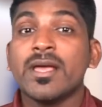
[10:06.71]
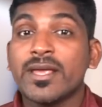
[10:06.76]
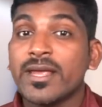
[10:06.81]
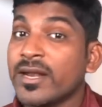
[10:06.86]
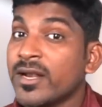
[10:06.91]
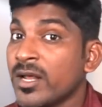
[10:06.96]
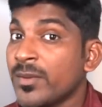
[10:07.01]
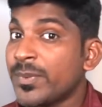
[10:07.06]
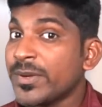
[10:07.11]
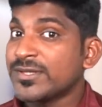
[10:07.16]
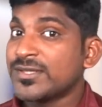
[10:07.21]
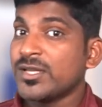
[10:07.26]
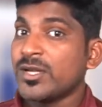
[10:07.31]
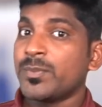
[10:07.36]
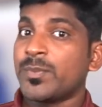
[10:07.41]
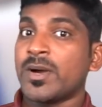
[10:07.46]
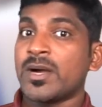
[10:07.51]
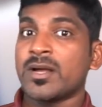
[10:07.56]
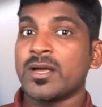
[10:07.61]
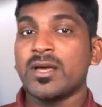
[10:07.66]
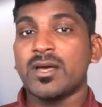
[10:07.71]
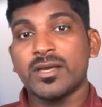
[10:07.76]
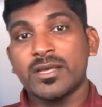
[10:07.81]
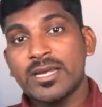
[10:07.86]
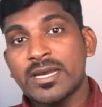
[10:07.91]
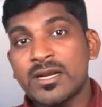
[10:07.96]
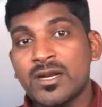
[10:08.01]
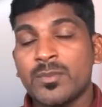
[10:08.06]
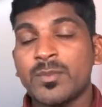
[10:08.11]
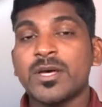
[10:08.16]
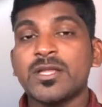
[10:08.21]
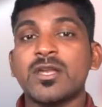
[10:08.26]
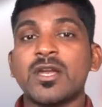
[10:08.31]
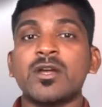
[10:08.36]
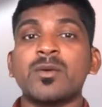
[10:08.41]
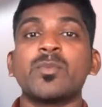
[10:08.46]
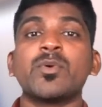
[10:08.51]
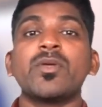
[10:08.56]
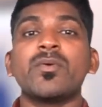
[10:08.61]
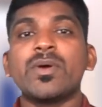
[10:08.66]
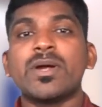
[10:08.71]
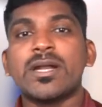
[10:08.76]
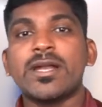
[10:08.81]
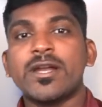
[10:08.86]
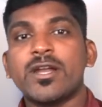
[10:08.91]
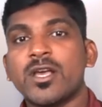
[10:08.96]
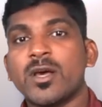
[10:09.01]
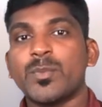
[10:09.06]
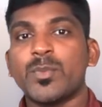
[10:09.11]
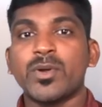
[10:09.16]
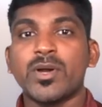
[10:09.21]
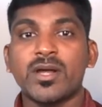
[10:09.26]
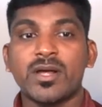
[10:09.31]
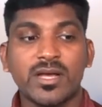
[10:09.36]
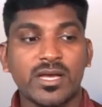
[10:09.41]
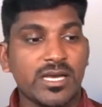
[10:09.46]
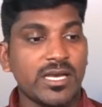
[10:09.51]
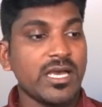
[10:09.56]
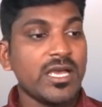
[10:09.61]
என்ன பேசியிருப்பாங்க என்ன மாதிரியான முடிவுகள் எடுக்க போகிறாங்க